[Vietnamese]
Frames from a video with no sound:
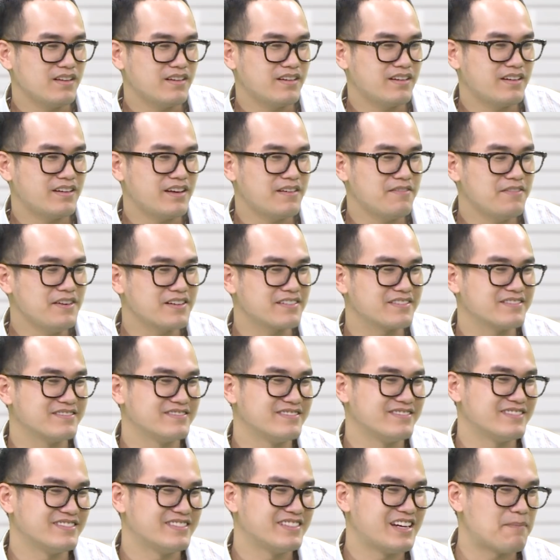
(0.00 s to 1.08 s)
cái việc
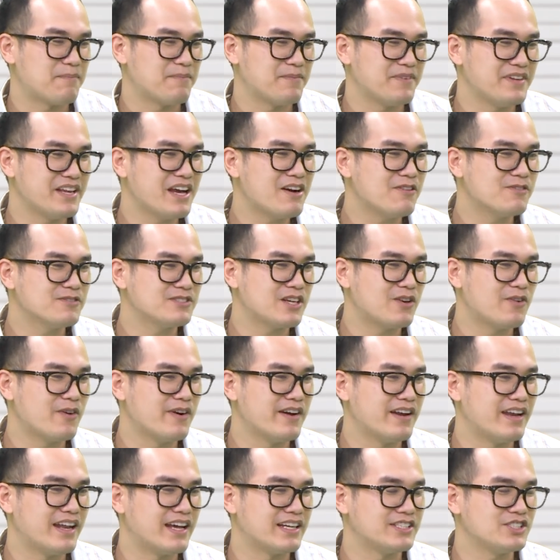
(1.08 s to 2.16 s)
gặp nhau xong rồi
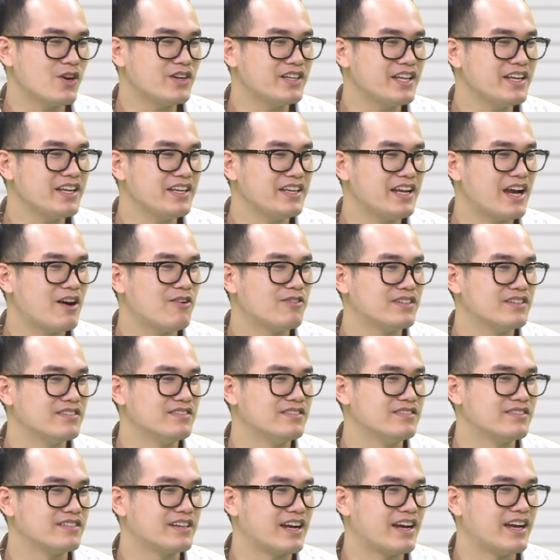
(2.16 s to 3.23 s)
là chót thích nhau
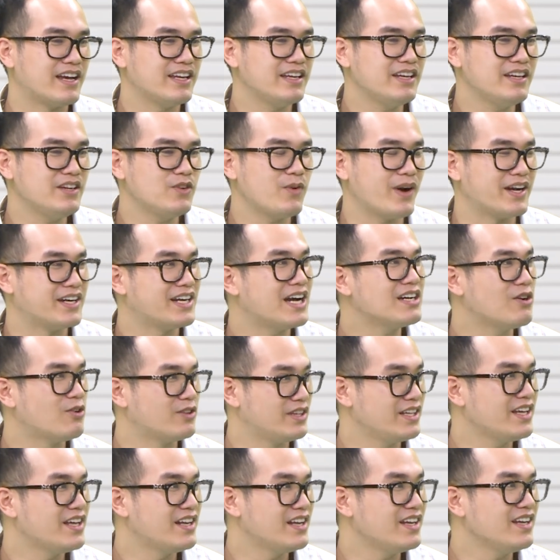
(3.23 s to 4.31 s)
từ cái khoảnh khắc đầu
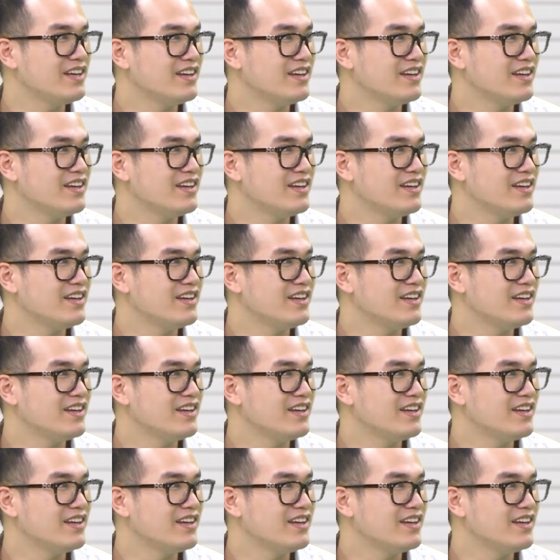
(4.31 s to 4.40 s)
tiên ấy,